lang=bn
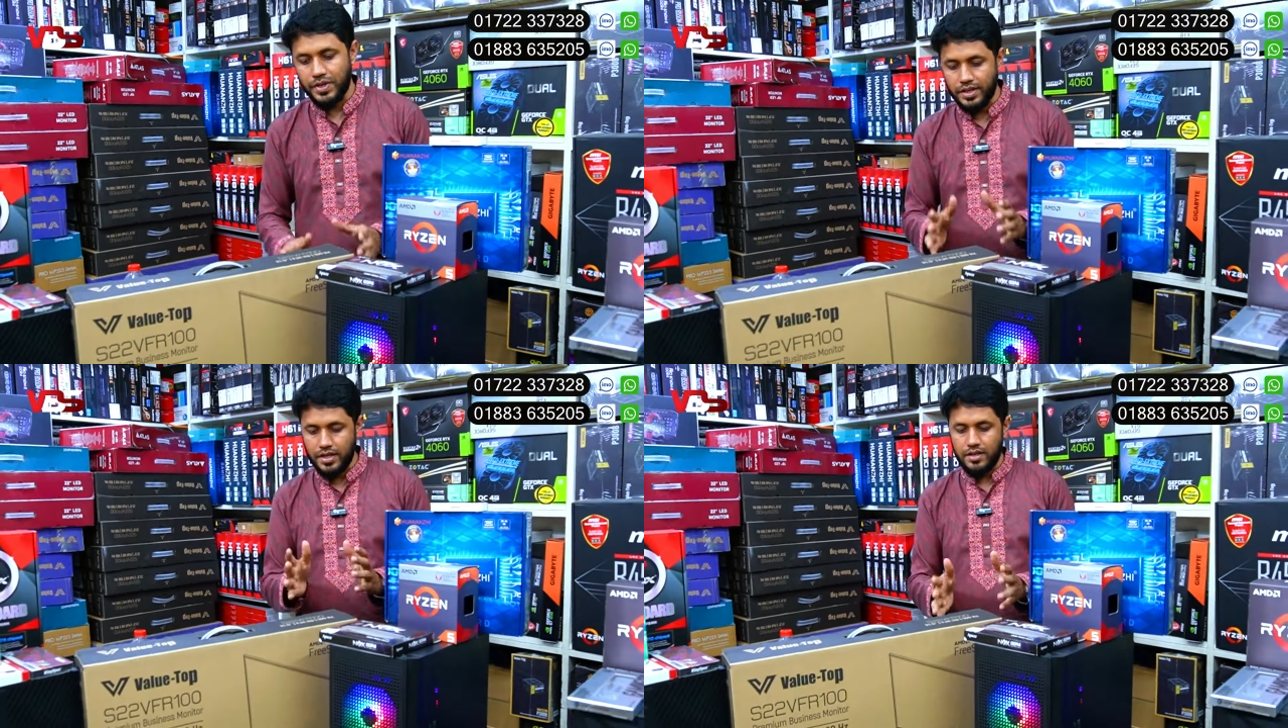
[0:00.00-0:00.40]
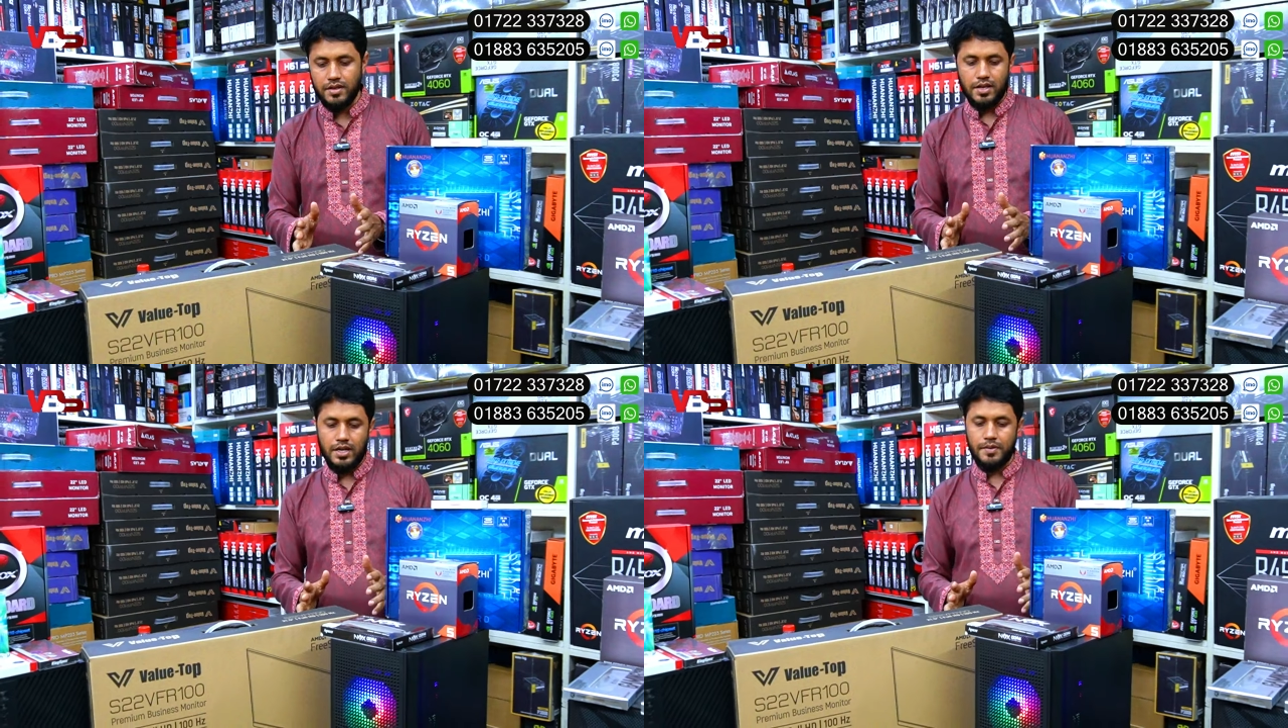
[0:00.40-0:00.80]
এটা
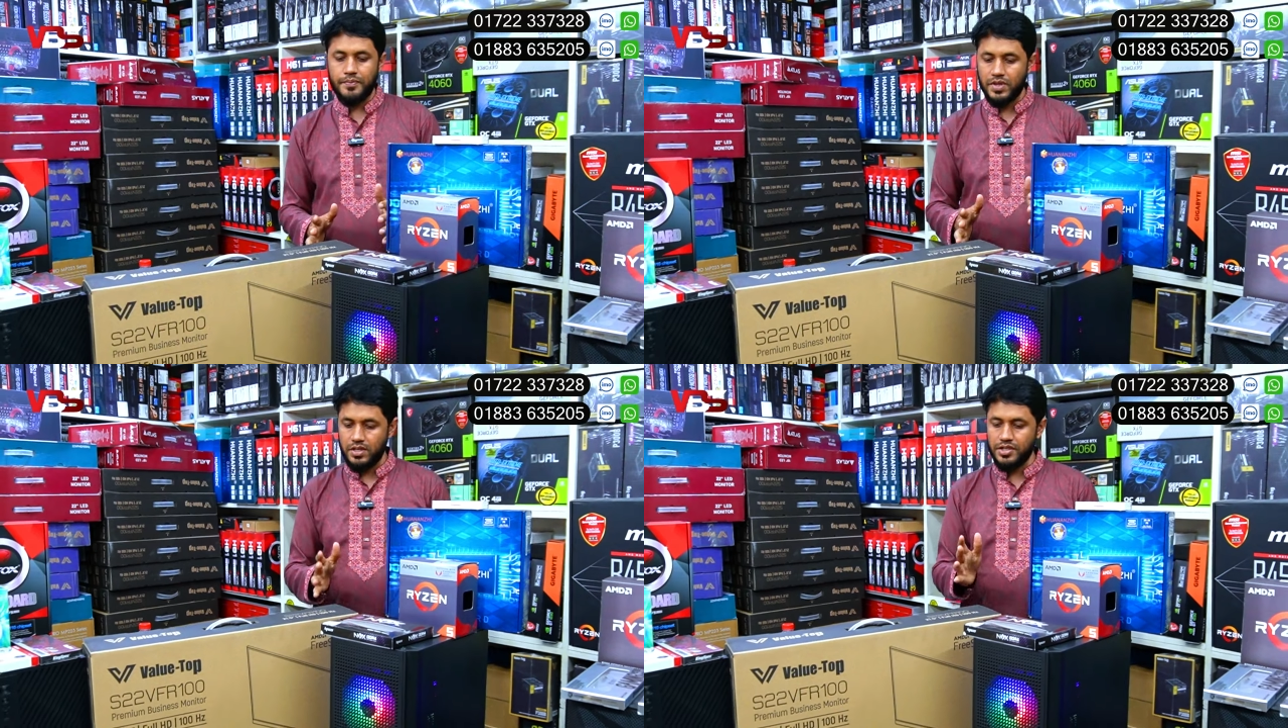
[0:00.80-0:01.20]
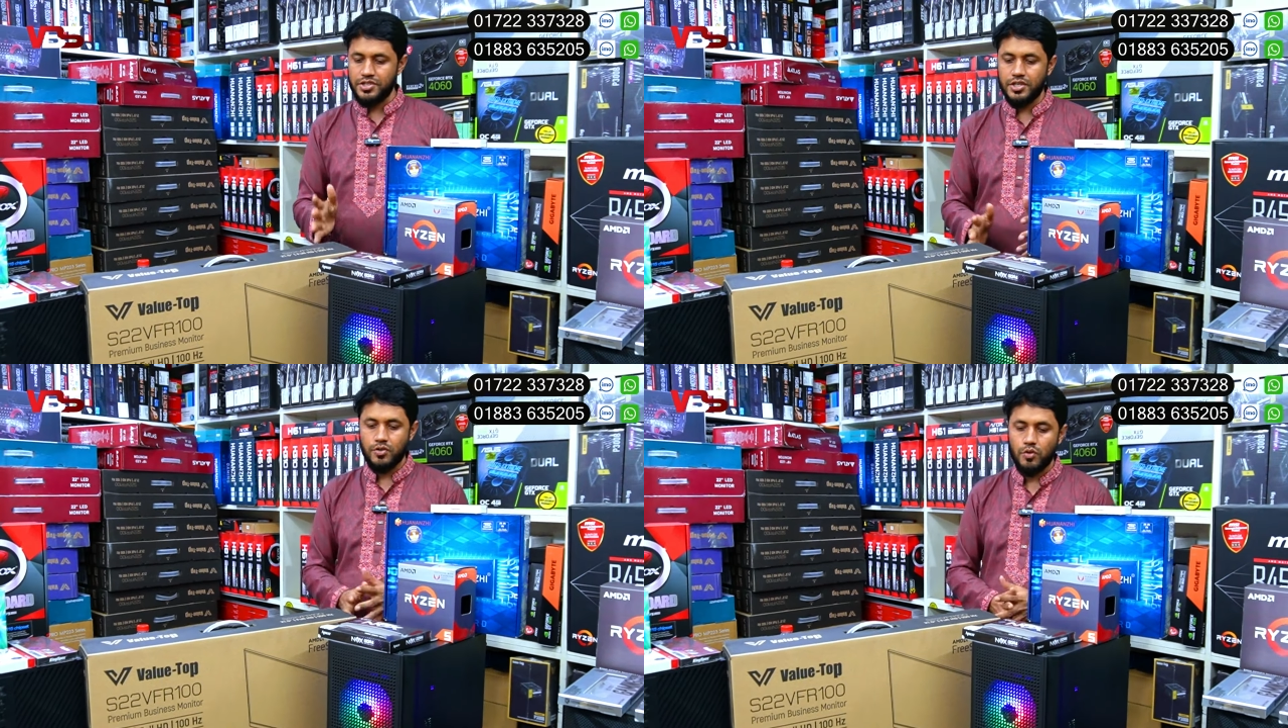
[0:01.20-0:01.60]

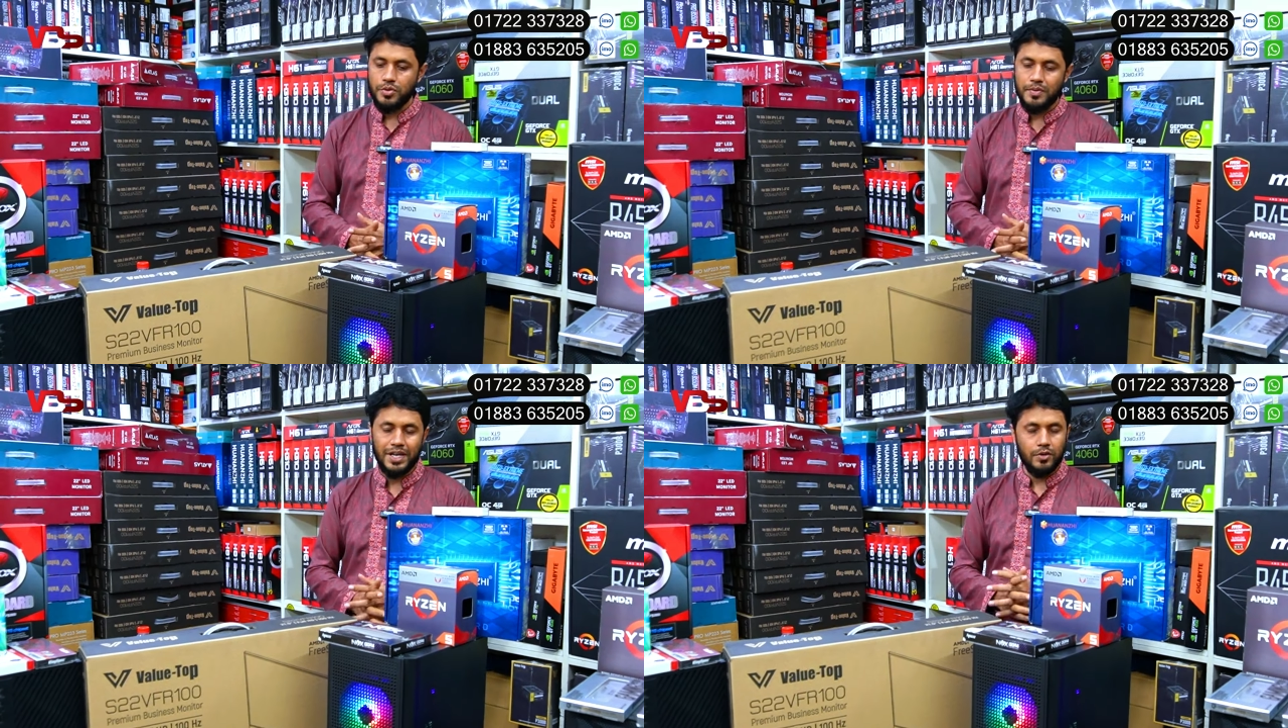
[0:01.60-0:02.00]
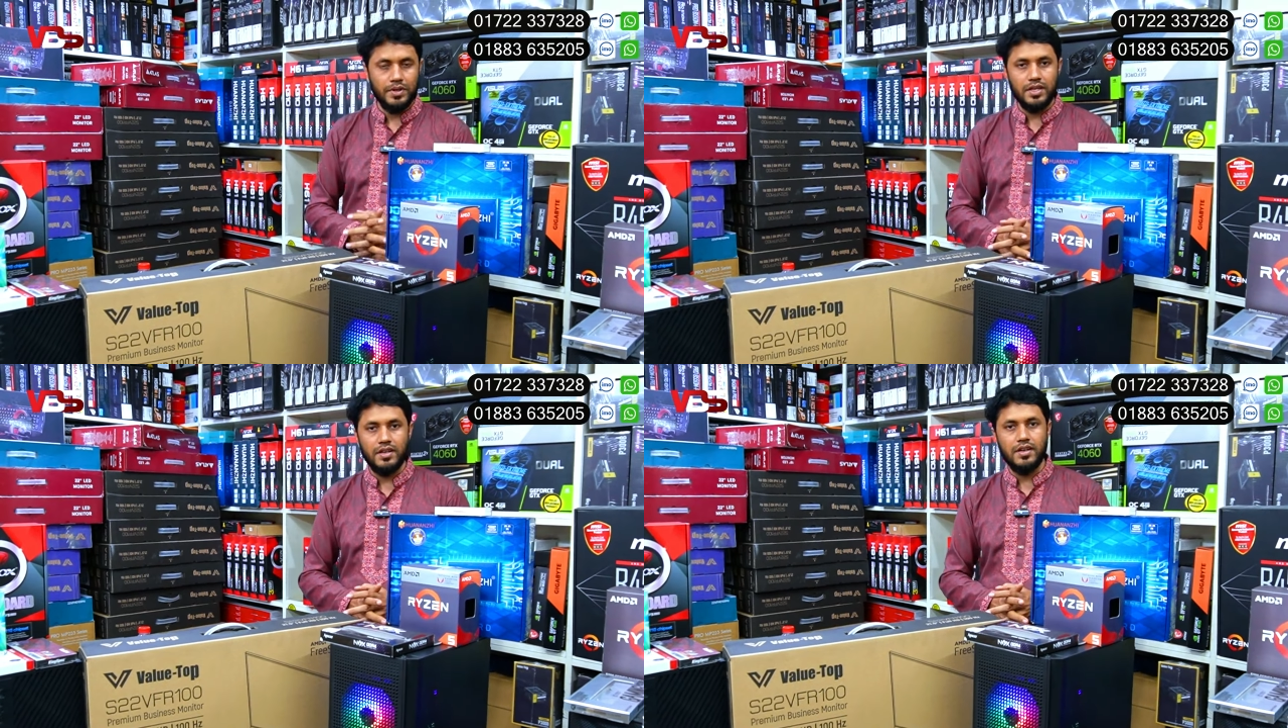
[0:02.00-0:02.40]
দিচ্ছে খুবই ভালো
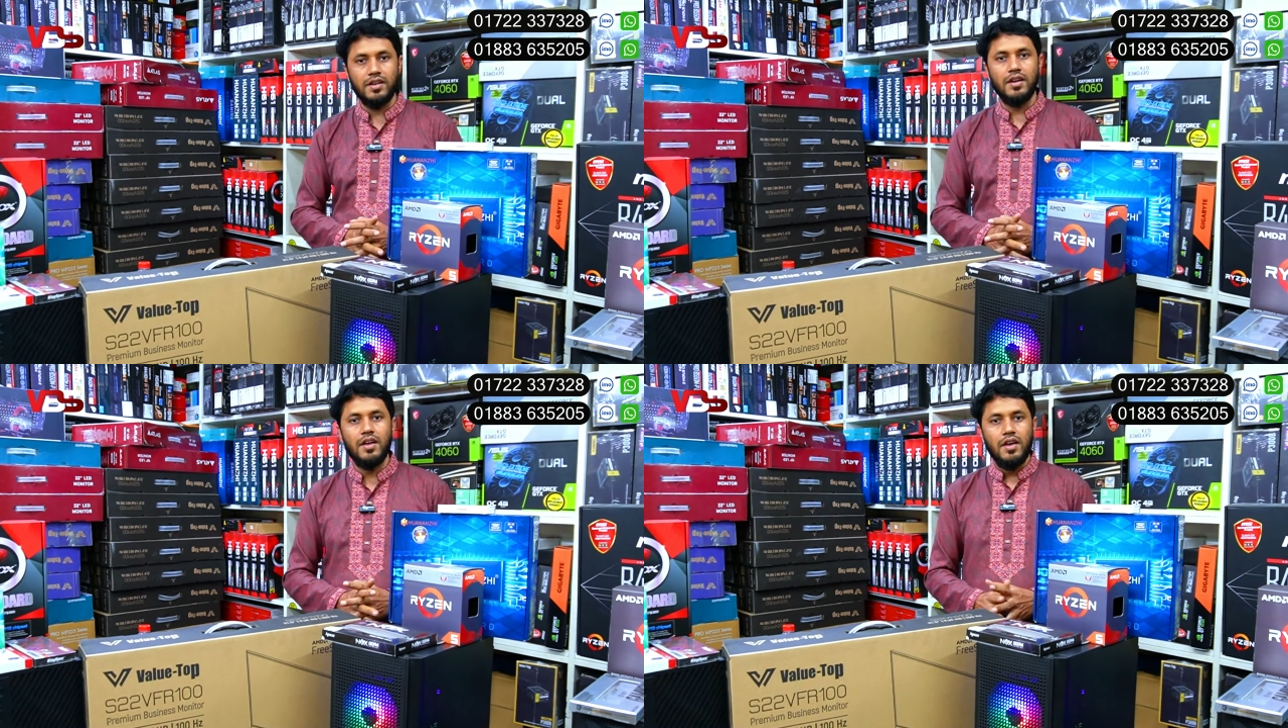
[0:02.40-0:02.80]
মানের একটা